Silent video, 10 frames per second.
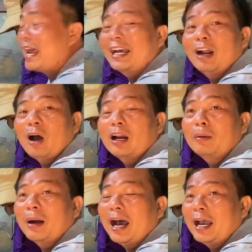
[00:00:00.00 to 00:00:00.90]
cái đó đó
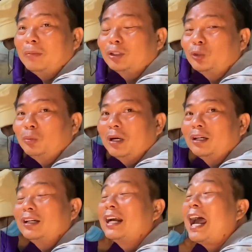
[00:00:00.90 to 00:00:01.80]
mà hễ mà chú
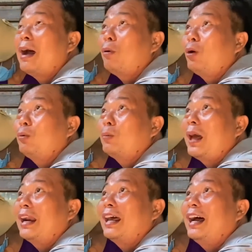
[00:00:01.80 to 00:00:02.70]
Mừng ra mỗi một
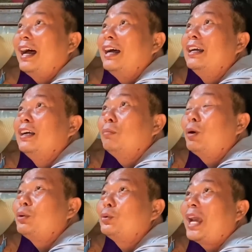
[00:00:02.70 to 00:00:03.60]
lần là
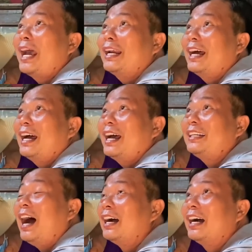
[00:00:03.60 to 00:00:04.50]
bao nhiêu chai là hết
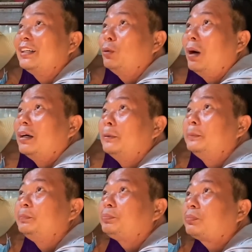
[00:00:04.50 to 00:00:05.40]
trơn á hả chú Mừng?
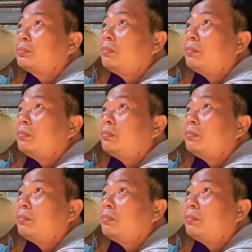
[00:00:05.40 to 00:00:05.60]
Nhiều.